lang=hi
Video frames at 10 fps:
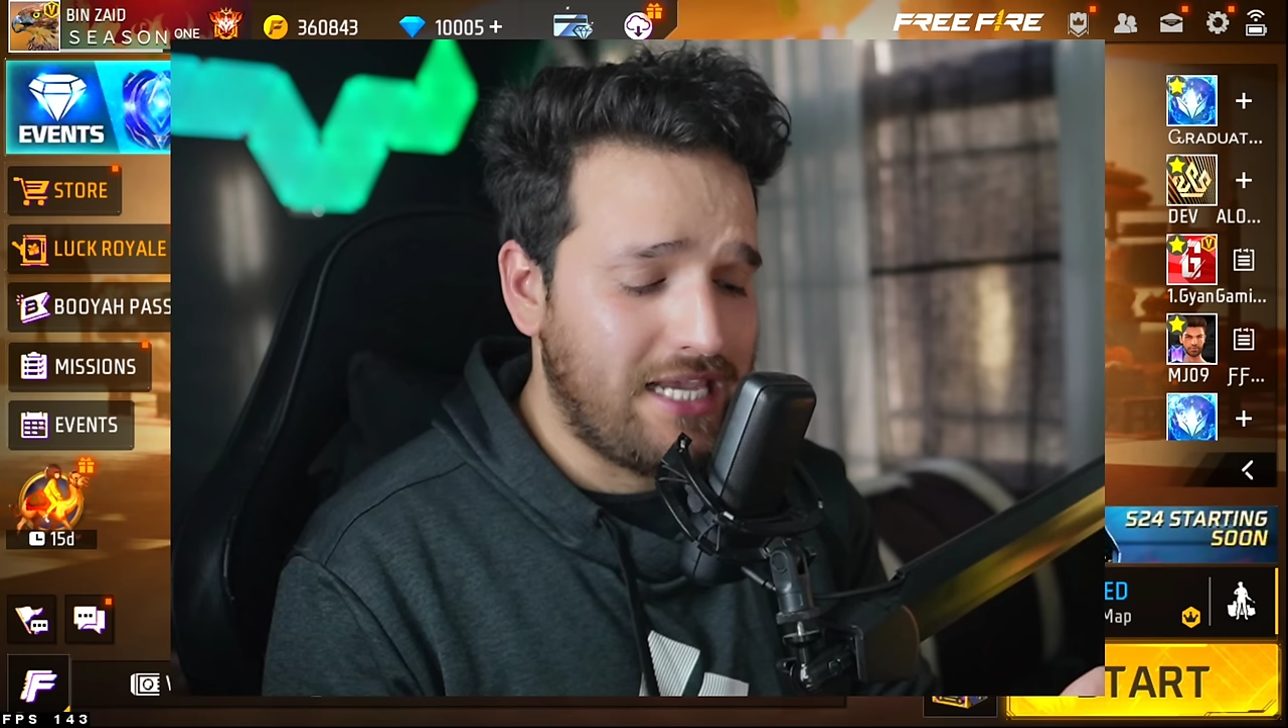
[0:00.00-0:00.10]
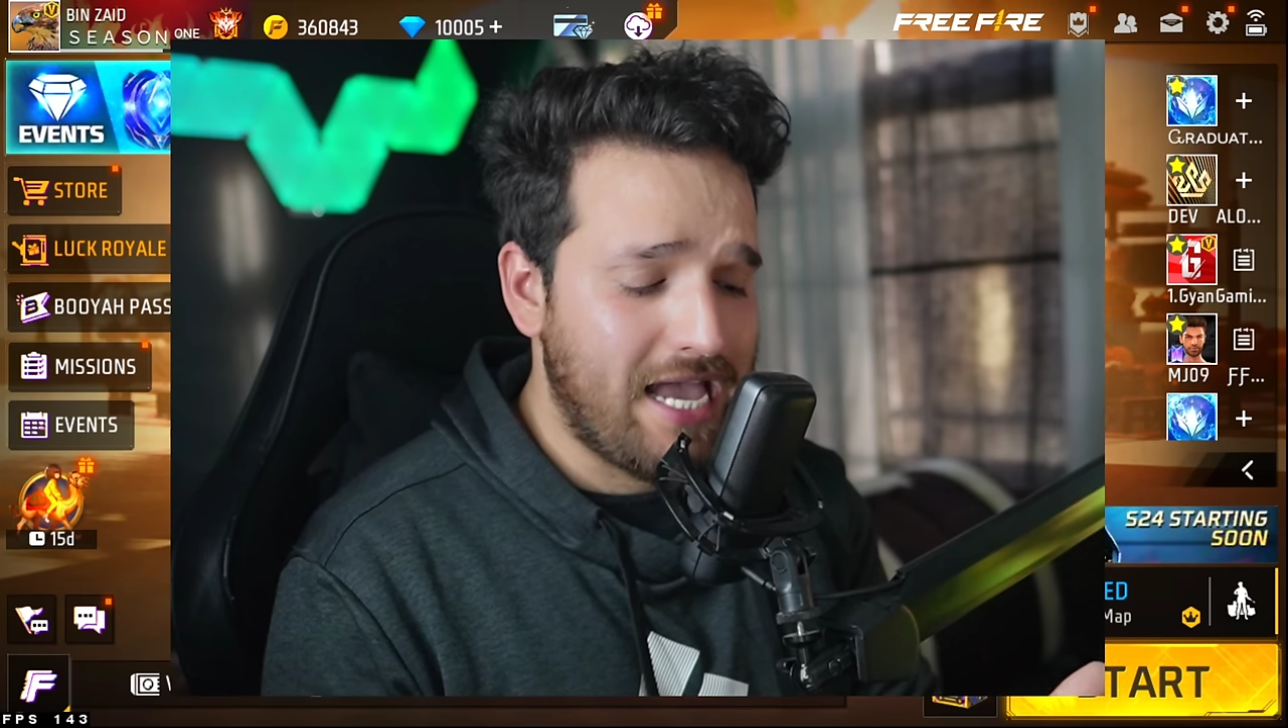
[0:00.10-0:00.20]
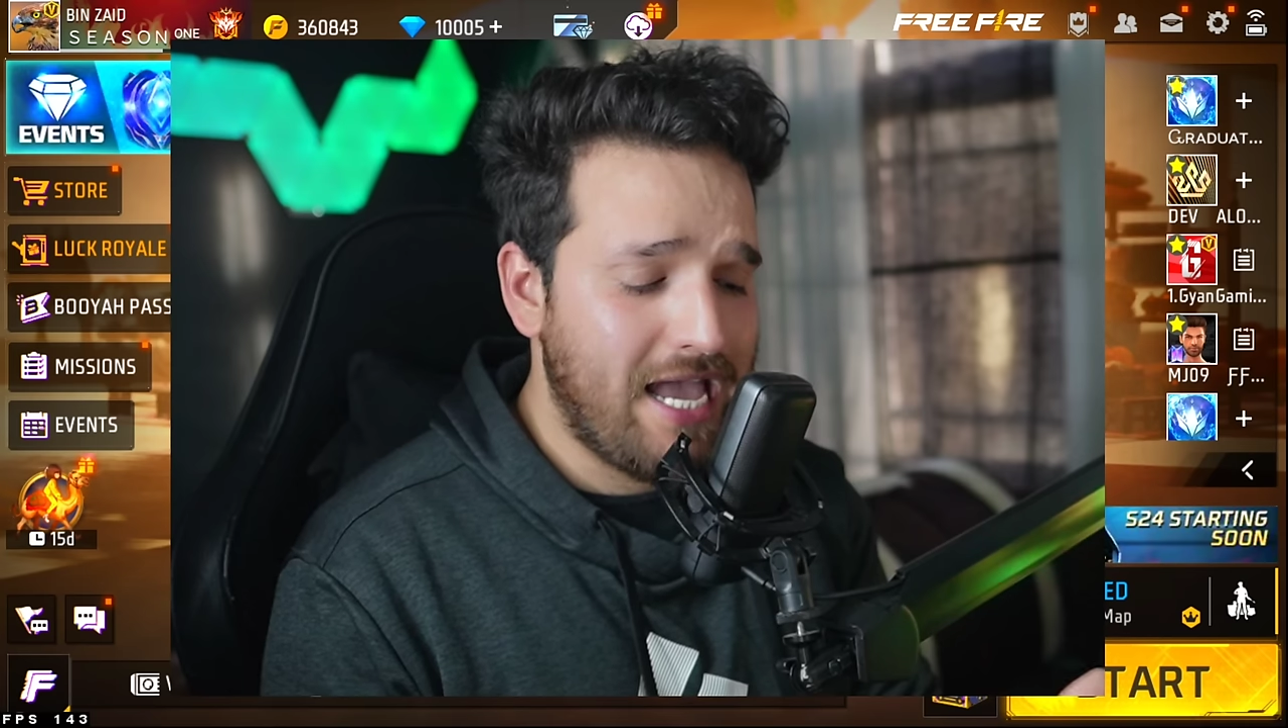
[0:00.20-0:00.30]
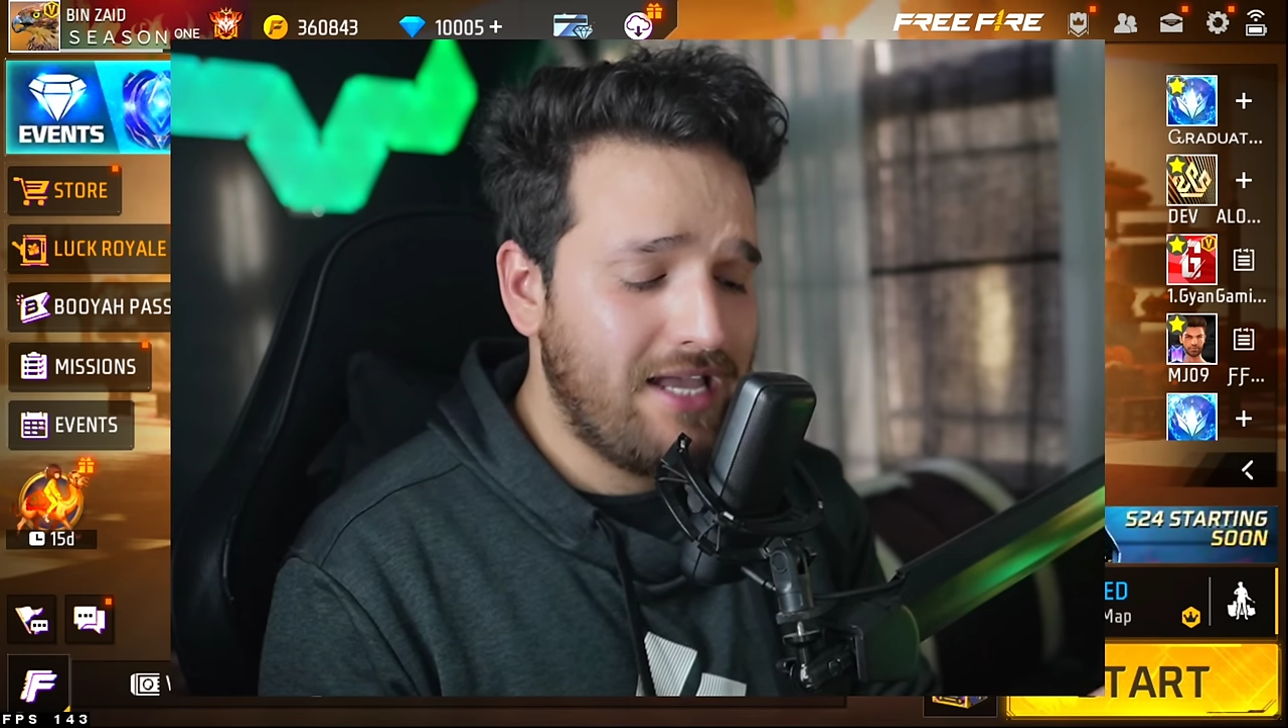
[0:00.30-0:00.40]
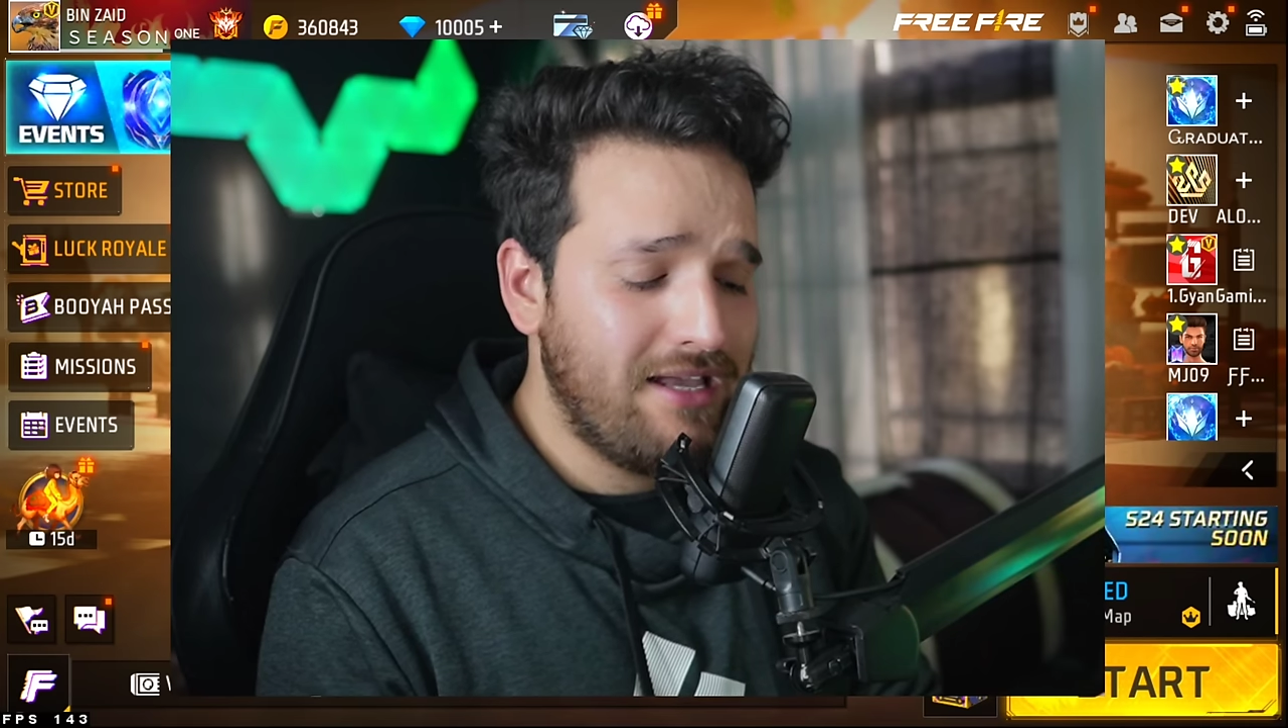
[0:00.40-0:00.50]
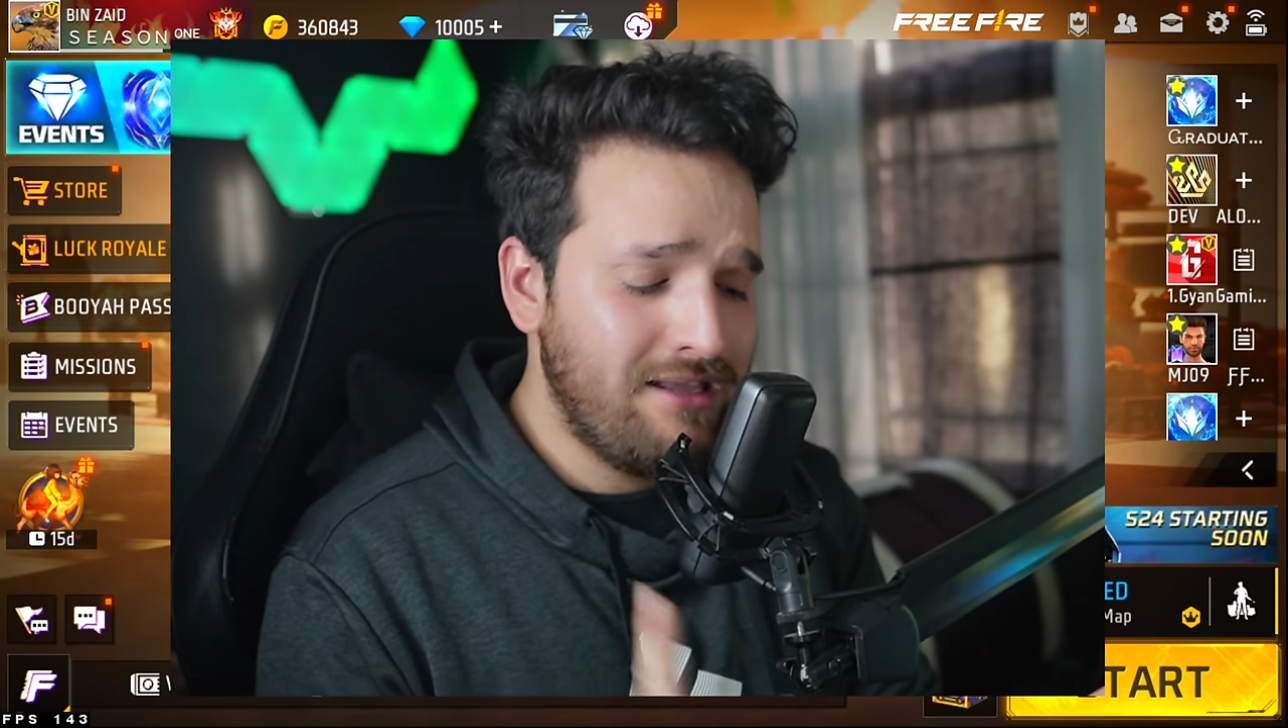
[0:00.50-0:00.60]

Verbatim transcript: किया है